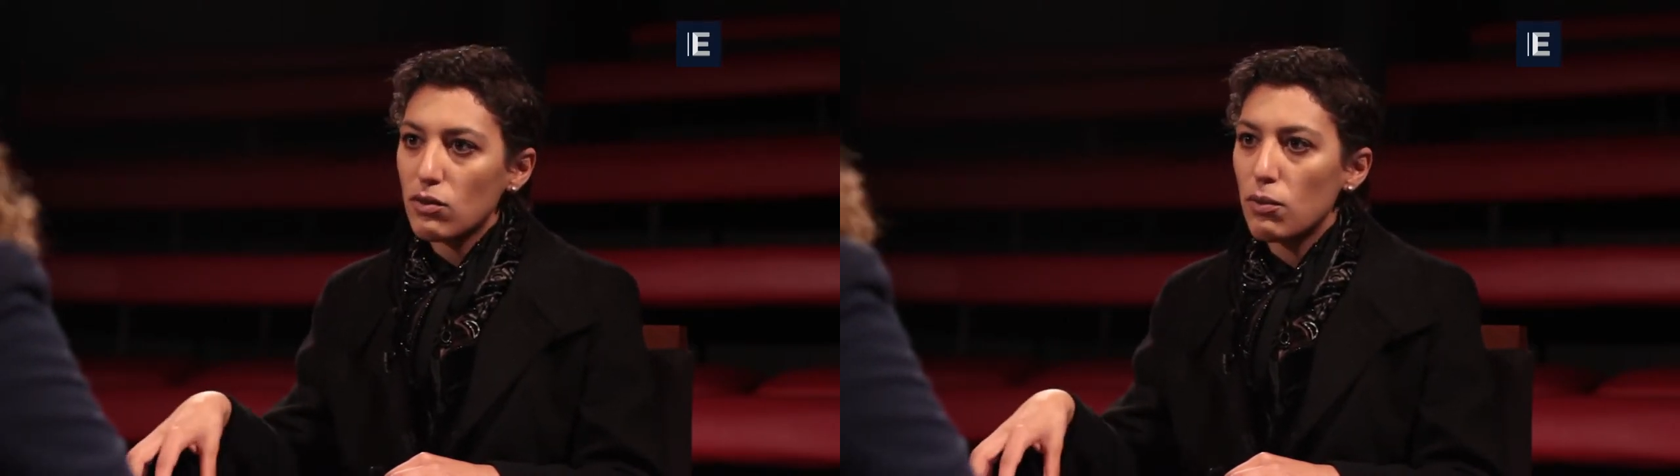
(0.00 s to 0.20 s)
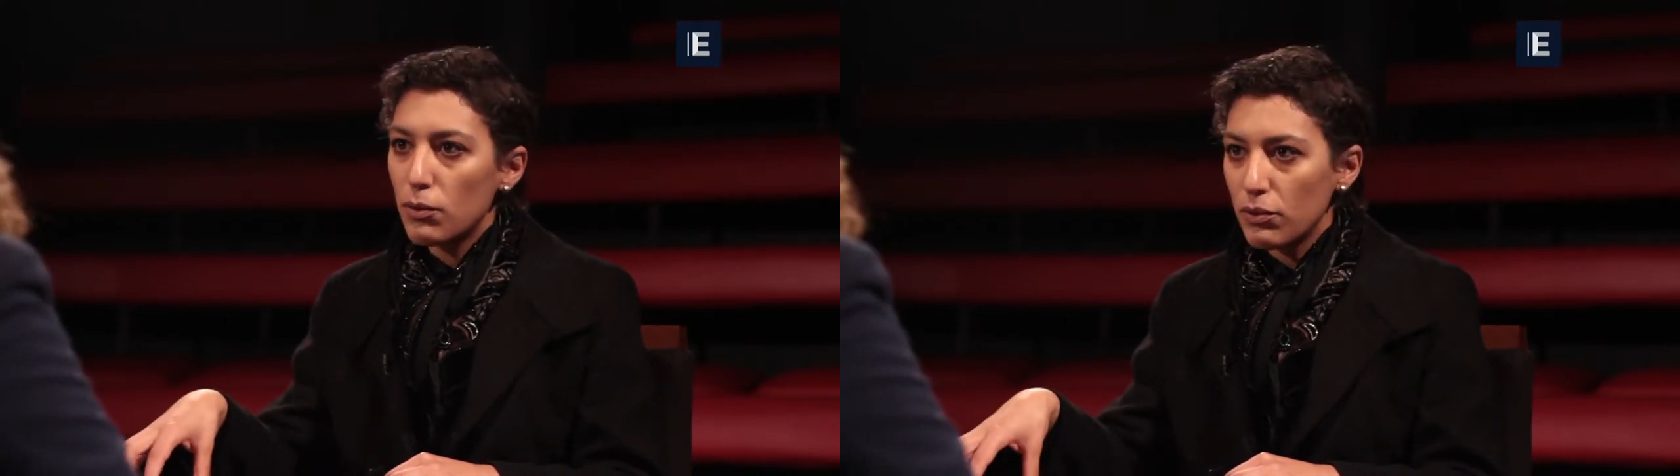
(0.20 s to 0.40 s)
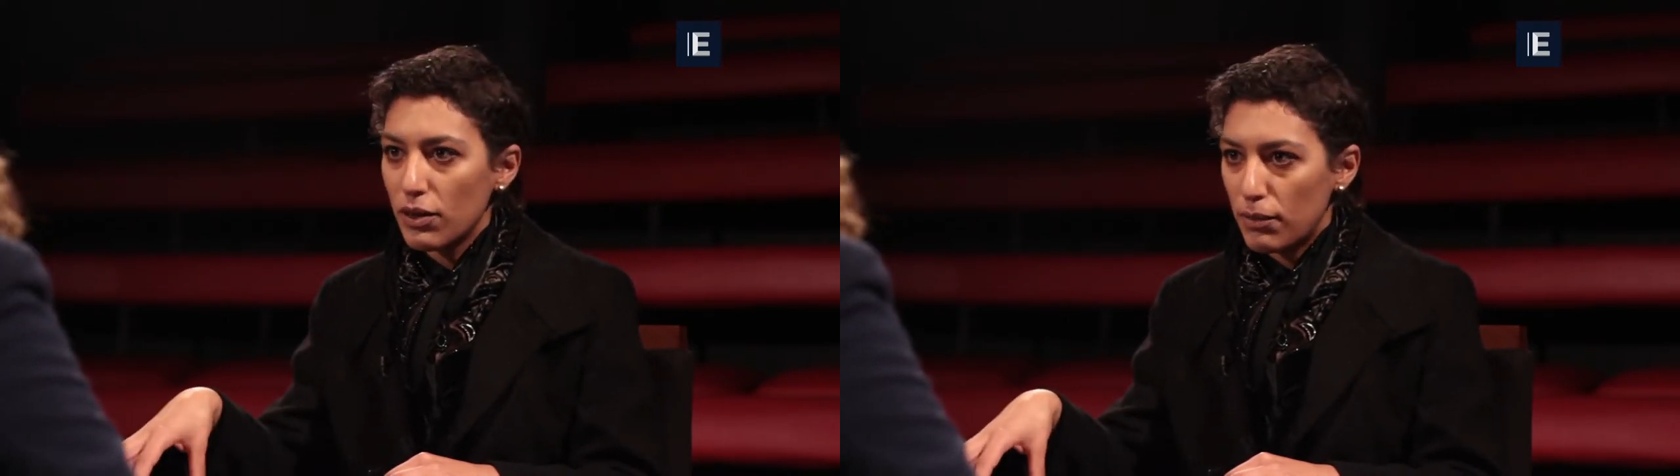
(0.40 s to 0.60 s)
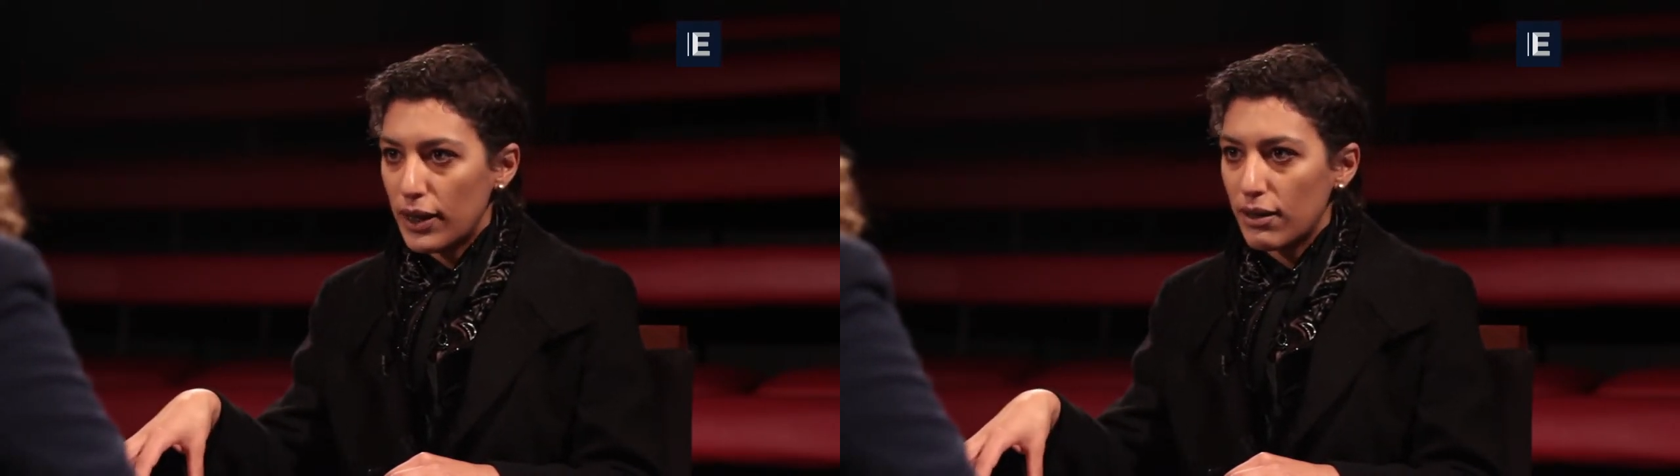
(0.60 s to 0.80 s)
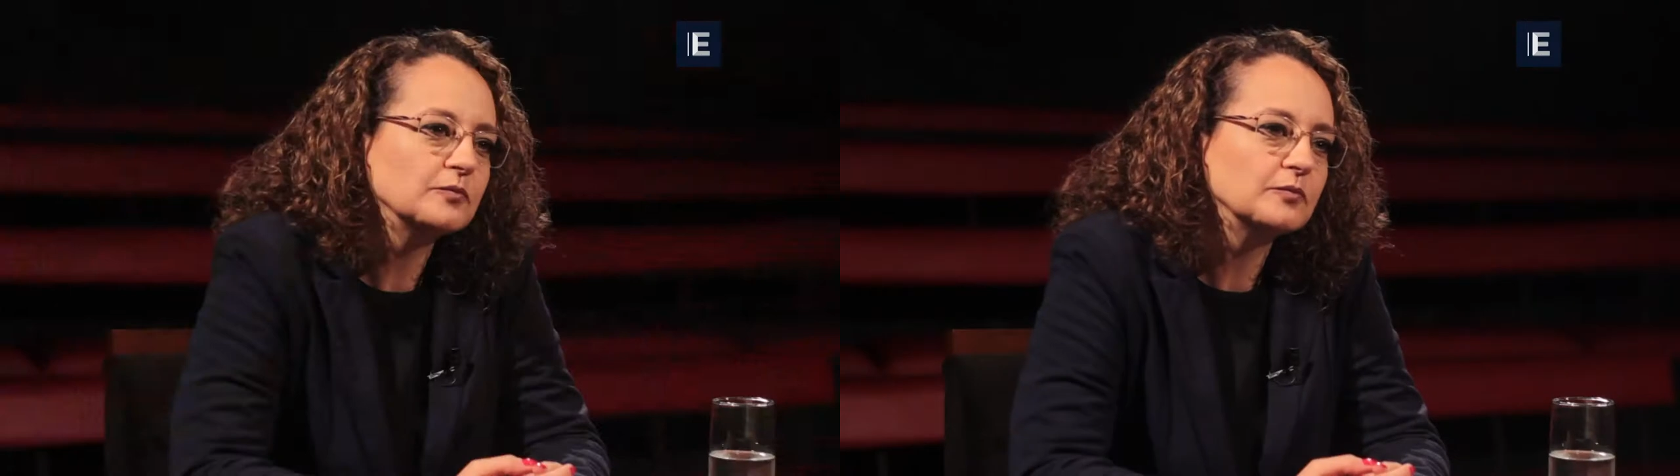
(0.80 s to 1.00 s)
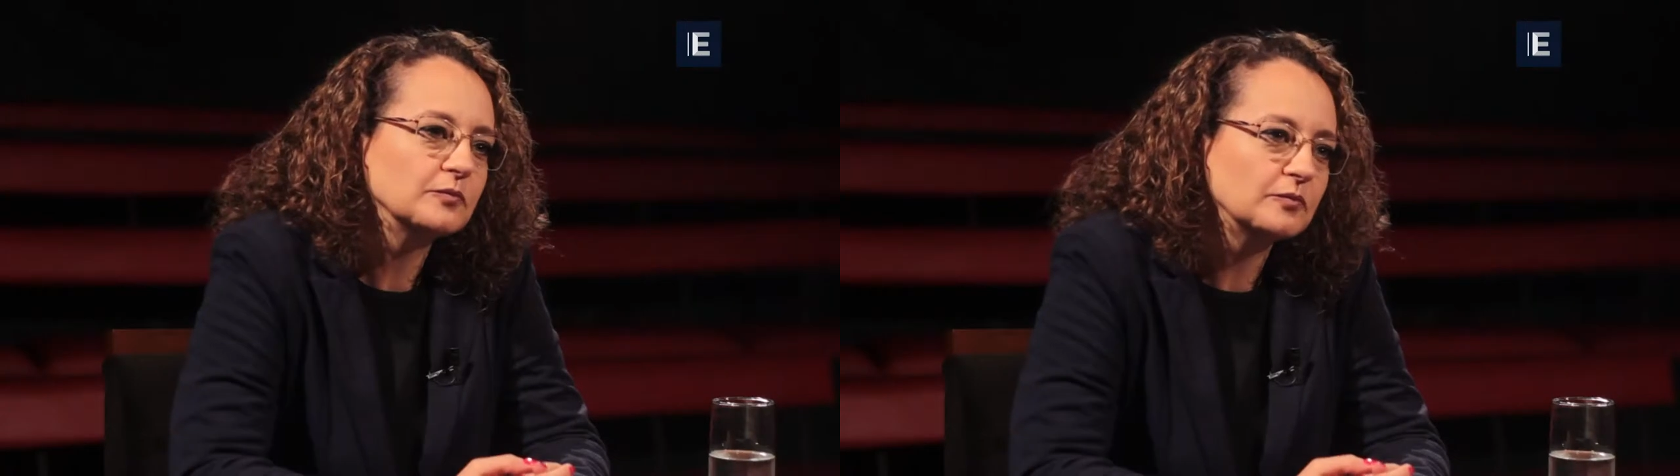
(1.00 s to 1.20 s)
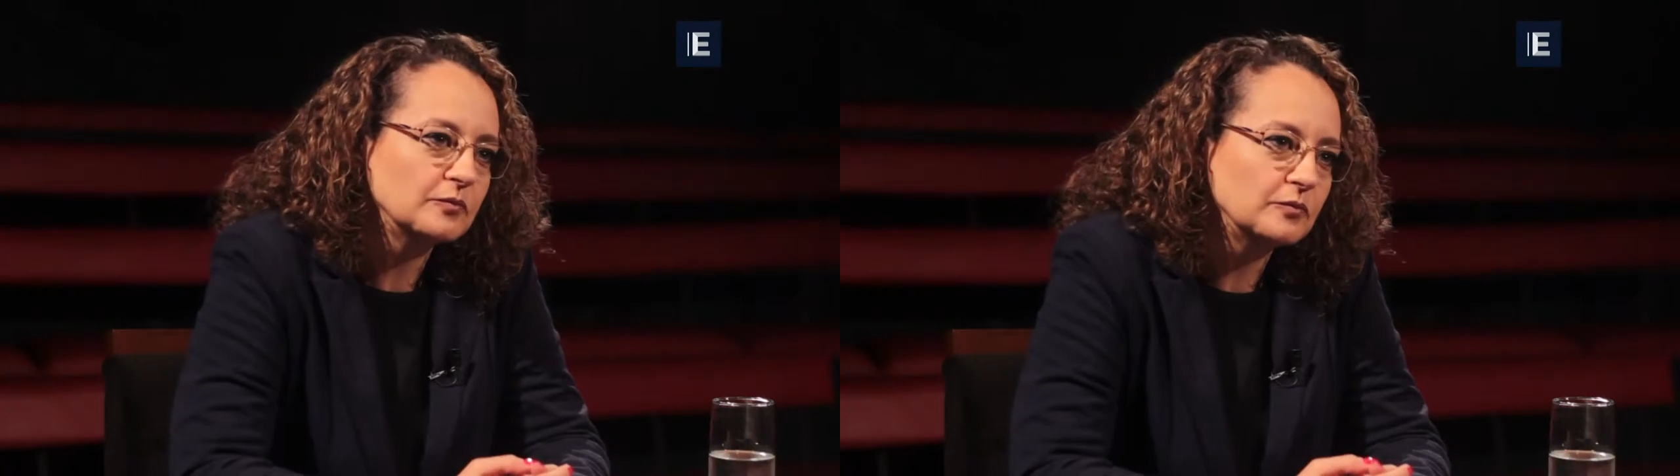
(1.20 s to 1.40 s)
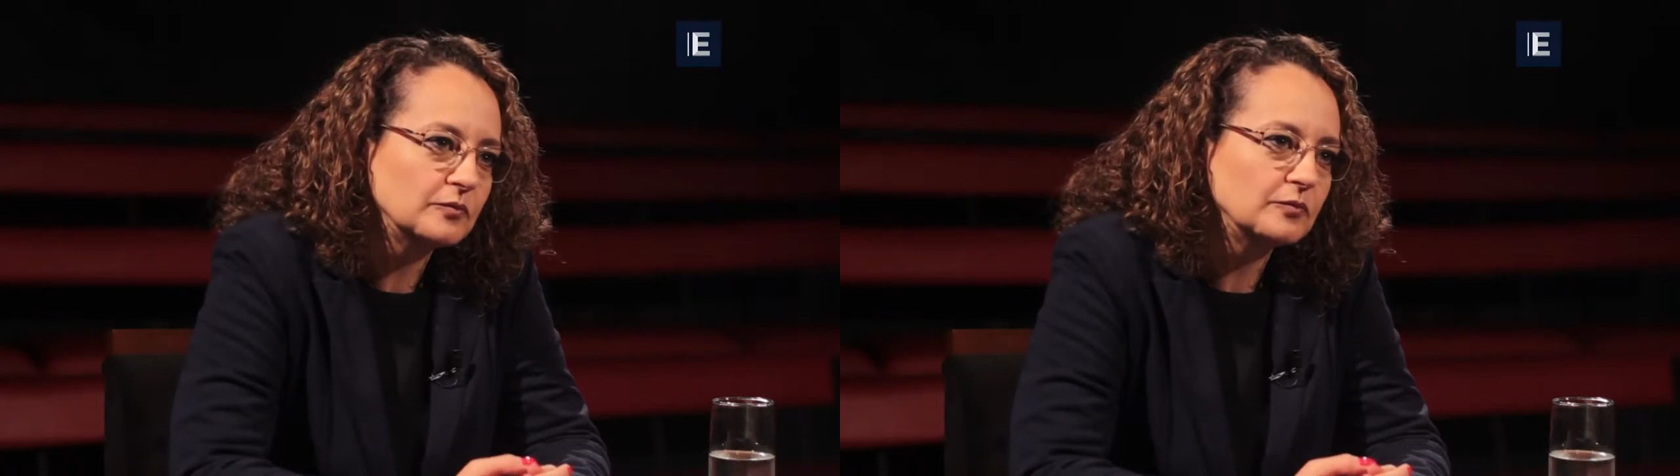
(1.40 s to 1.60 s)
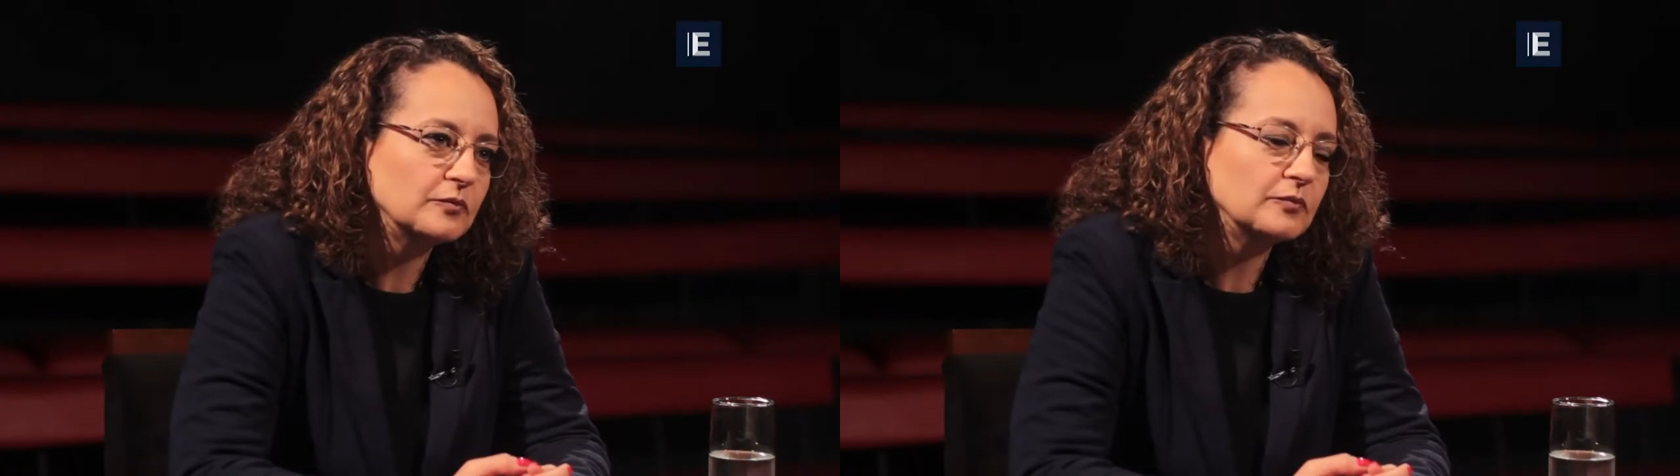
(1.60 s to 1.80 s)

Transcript: comum também que está em torno disso,